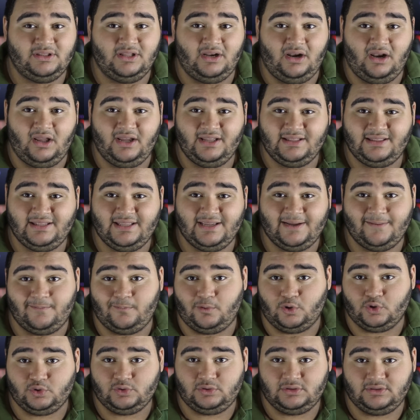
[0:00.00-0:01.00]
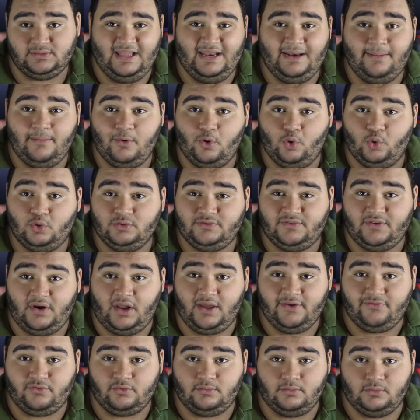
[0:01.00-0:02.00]
ان اللايتنينج بورت اللي موجود في
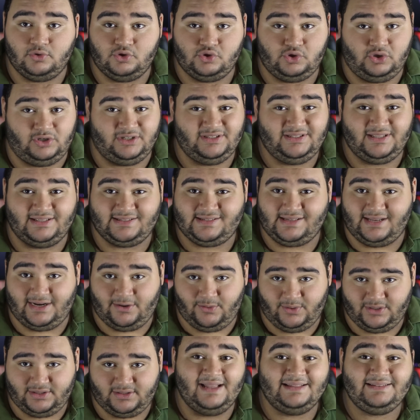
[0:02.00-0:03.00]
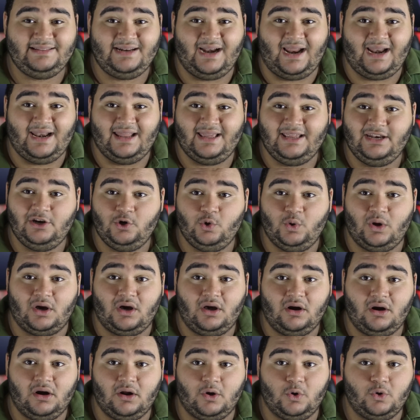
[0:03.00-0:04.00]
الايفون منذ عده سنوات قادر على انه
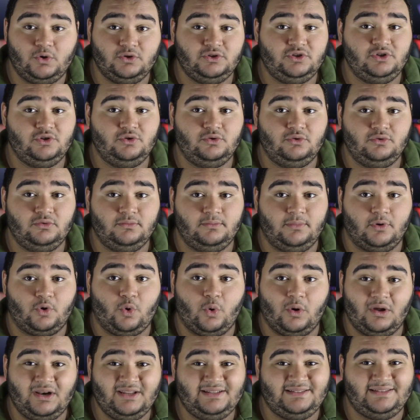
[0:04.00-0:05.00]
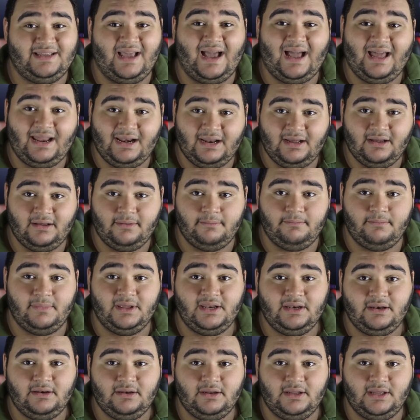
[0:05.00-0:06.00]
يخرج اوديو بكواليتي اعلى
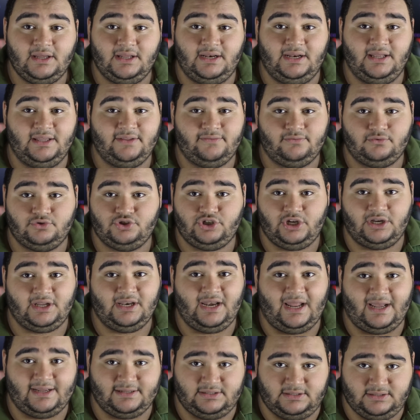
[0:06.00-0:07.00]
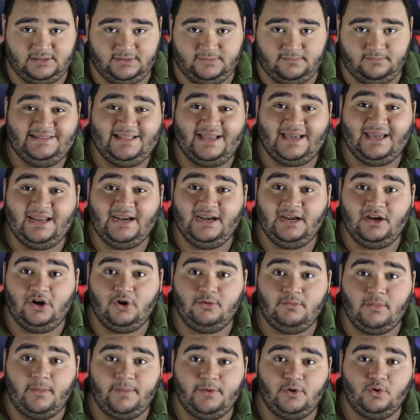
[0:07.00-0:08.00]
من الهيدفون جاك العادي ده غير ان
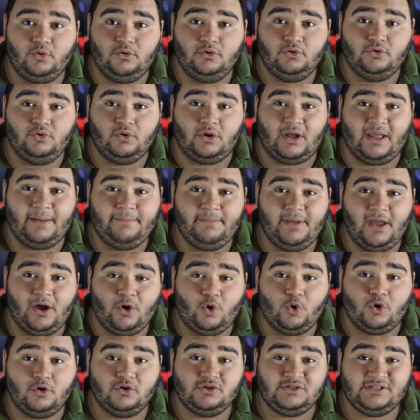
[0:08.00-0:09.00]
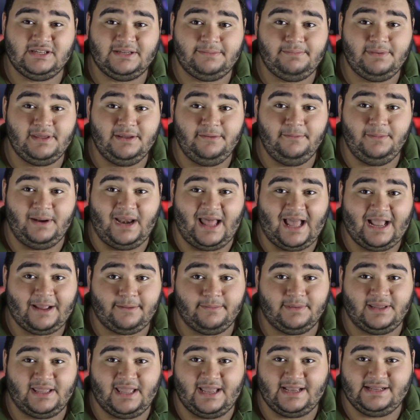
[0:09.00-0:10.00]
هما بيقولوا انه كان بياخد جزء كبير من
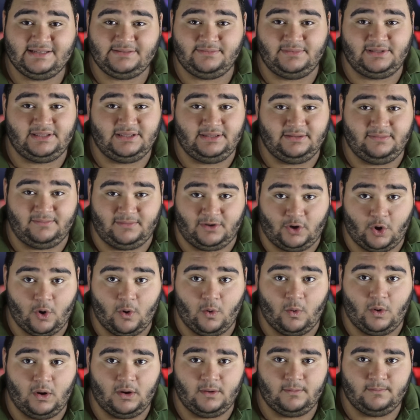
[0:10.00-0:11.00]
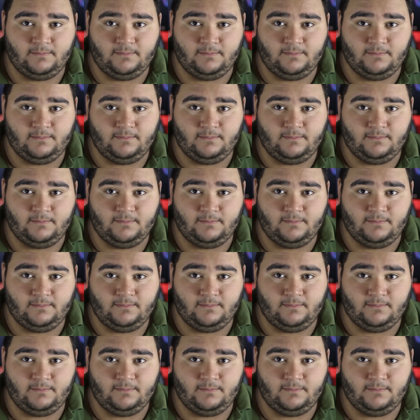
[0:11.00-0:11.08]
حجم الجهاز من من جوه